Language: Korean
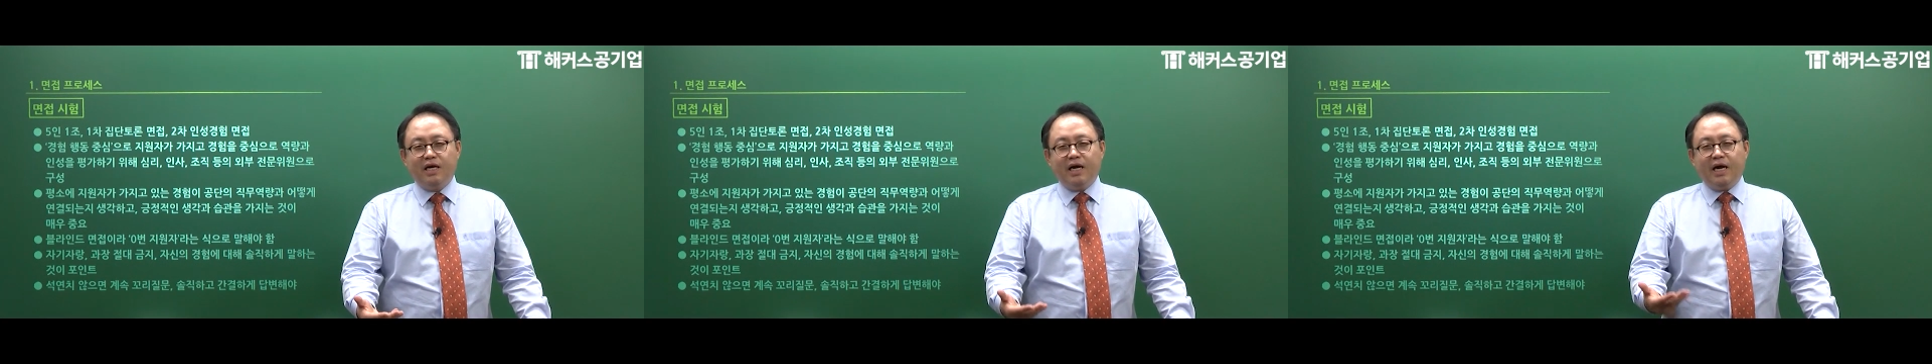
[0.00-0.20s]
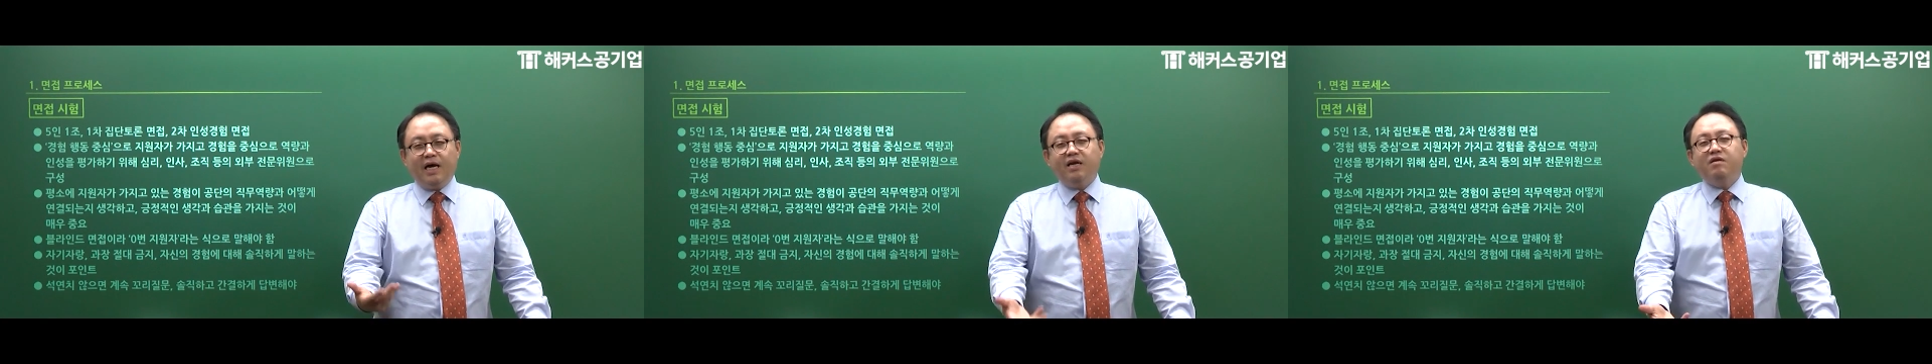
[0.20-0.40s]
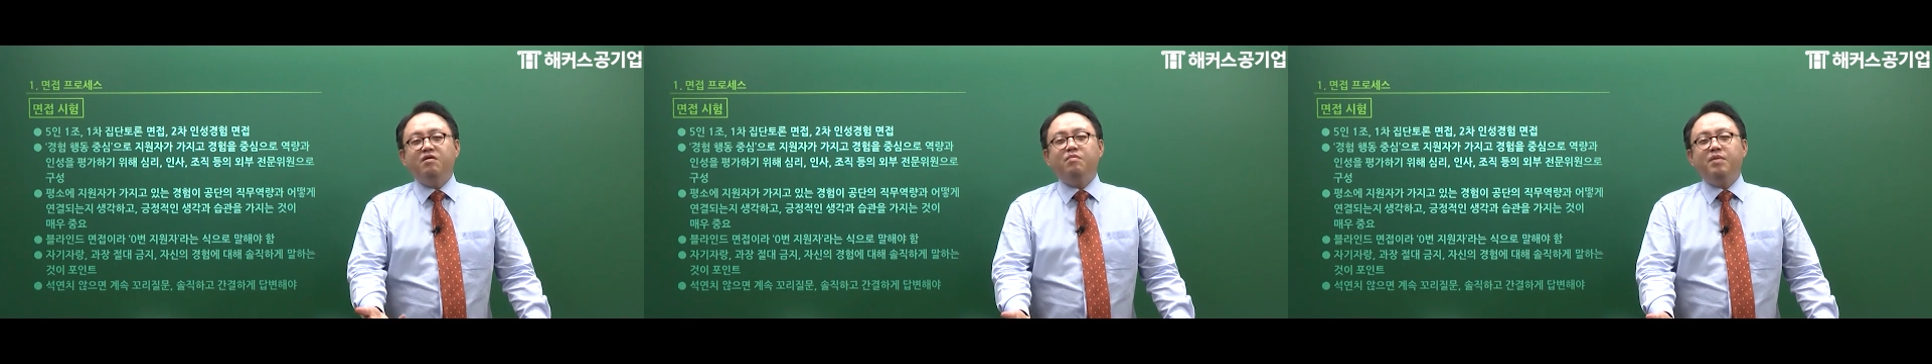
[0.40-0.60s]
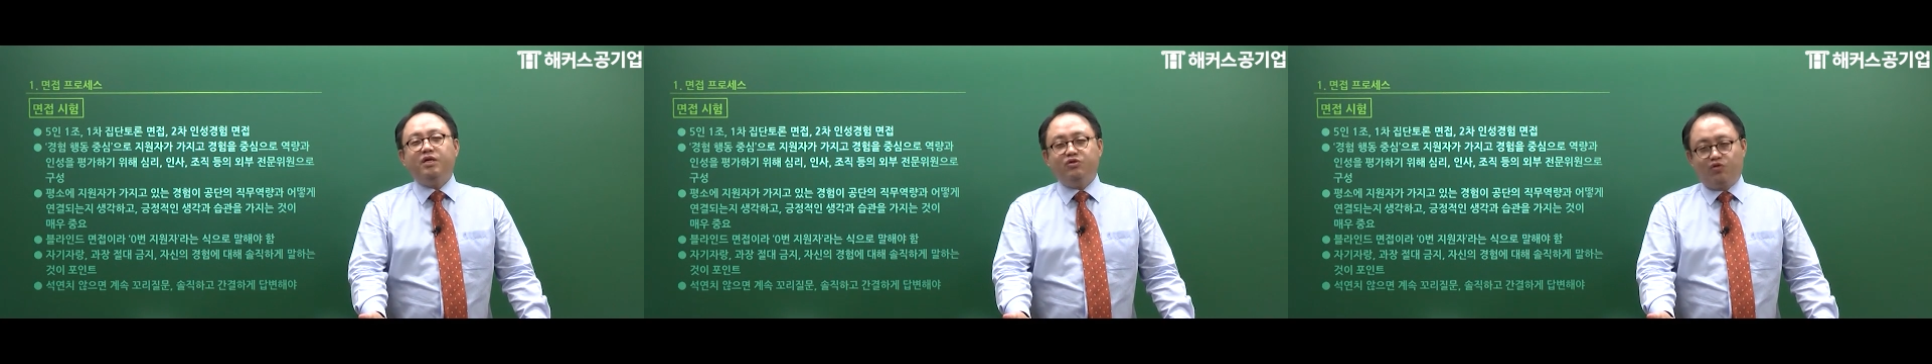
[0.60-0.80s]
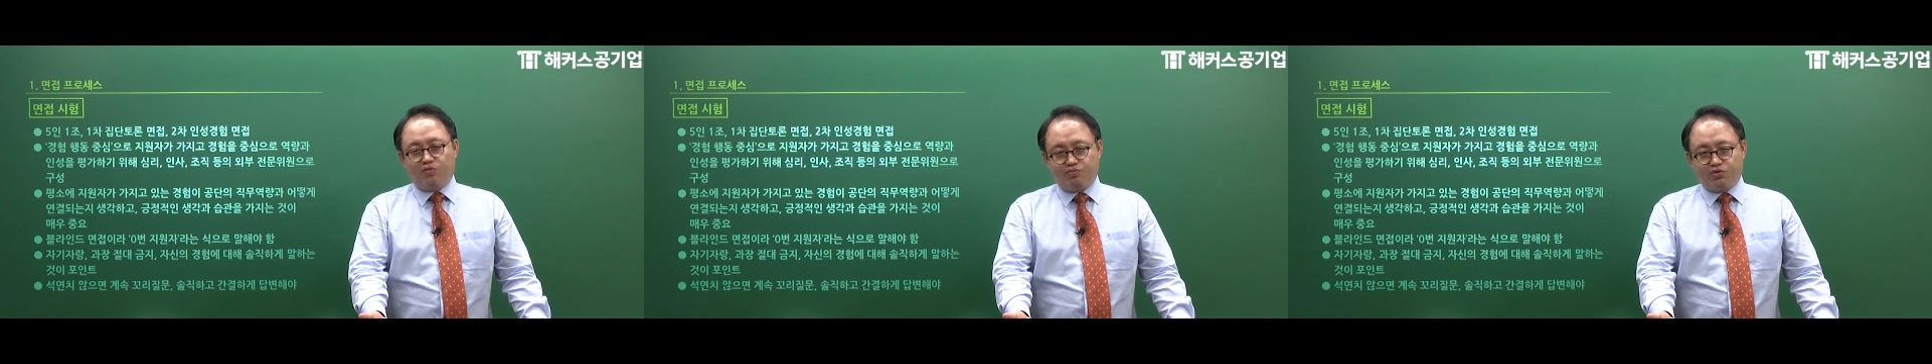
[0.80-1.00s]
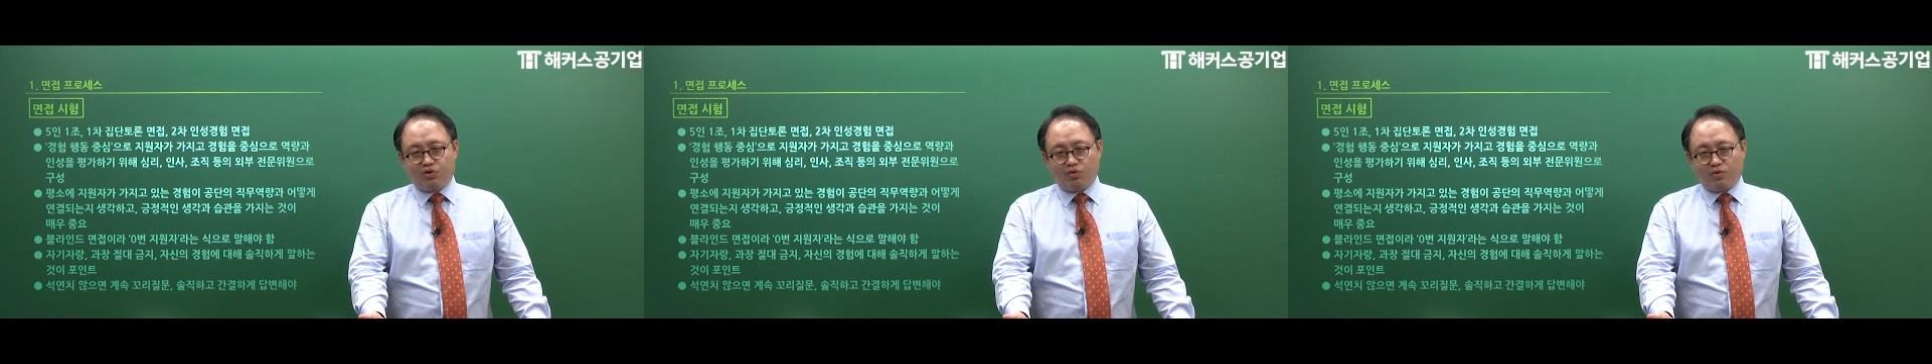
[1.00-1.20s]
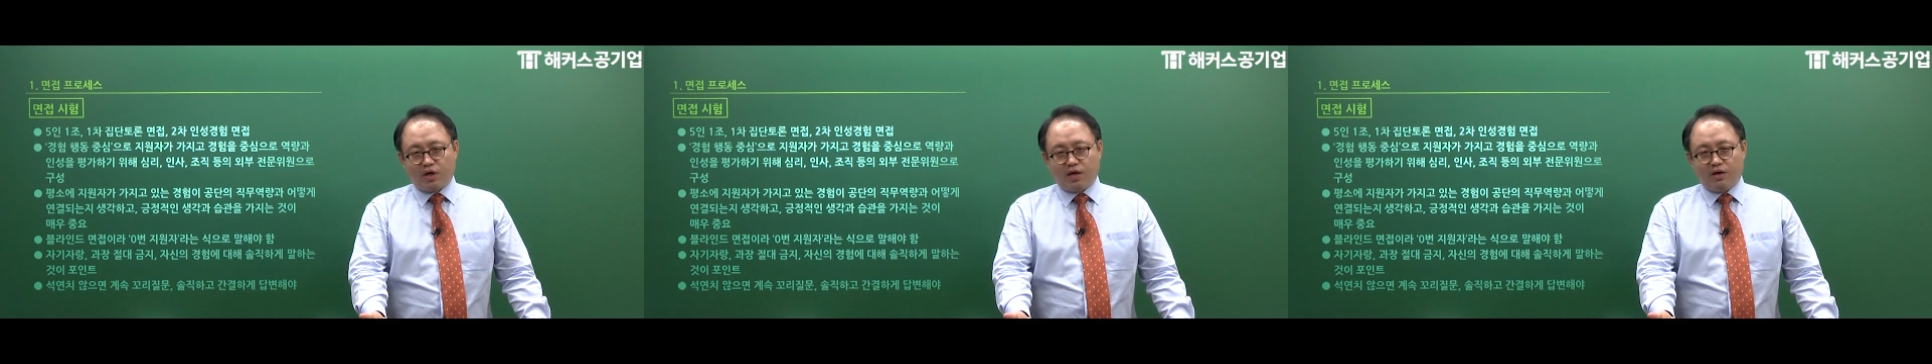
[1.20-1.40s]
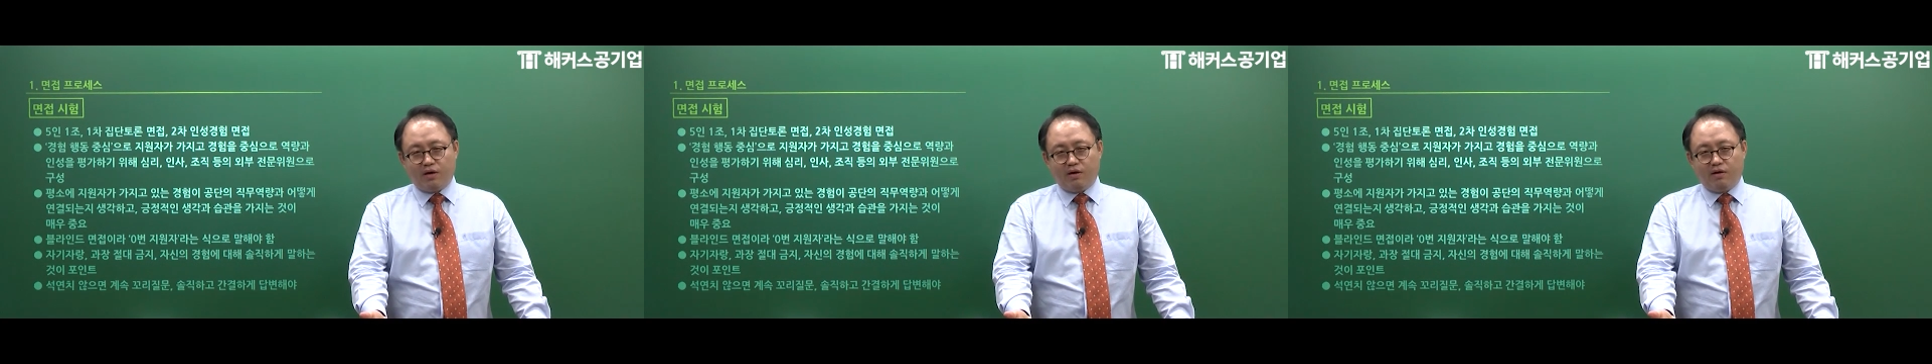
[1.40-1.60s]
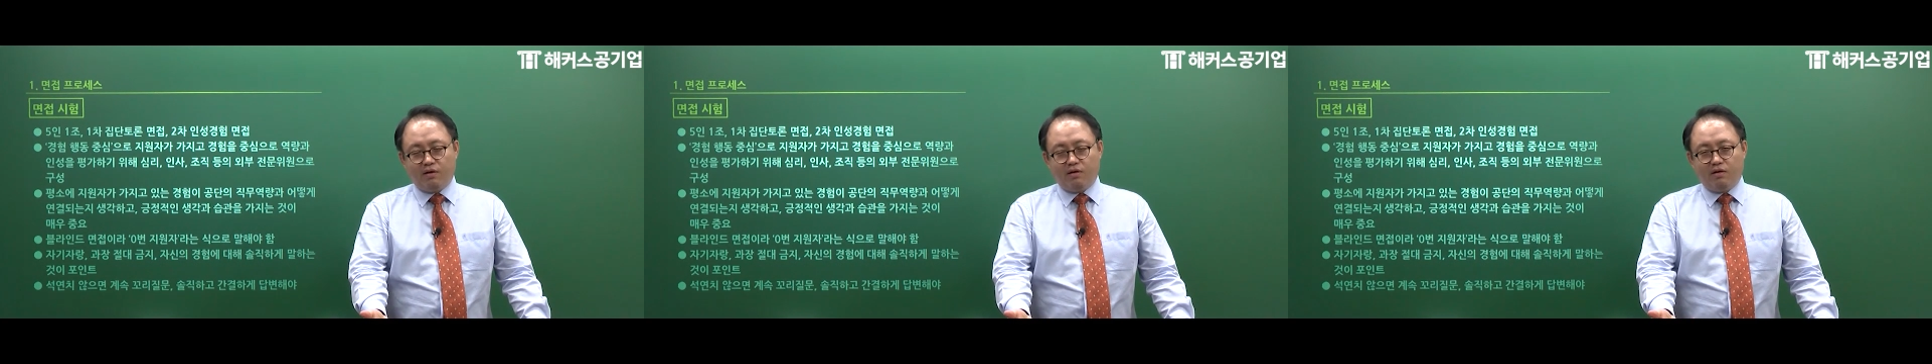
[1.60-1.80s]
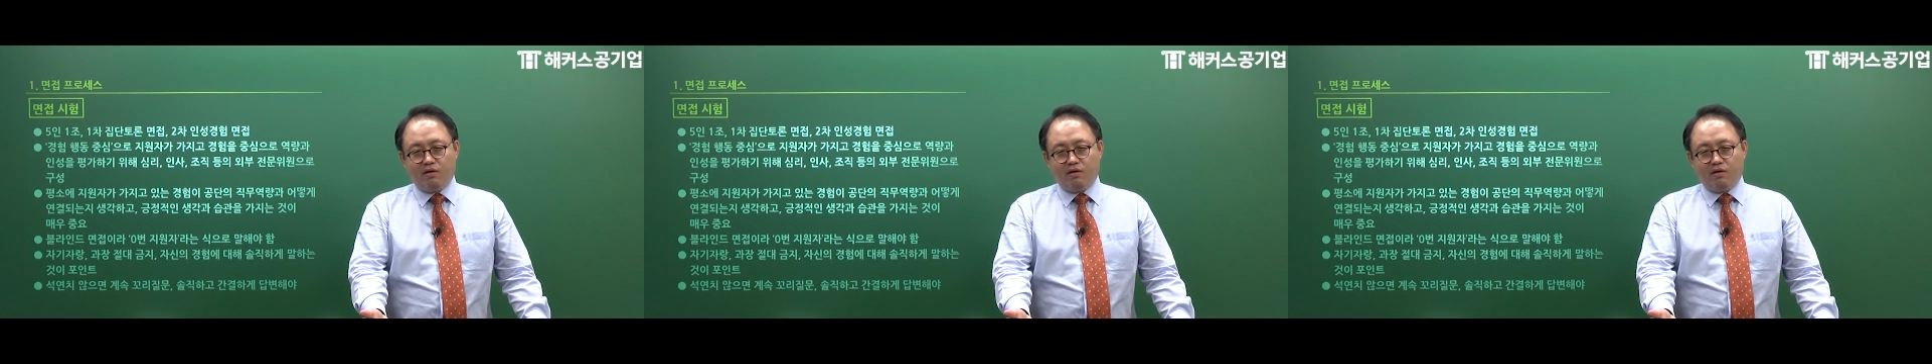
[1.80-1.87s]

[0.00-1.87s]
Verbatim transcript: 하는 것만으로는 부족해요.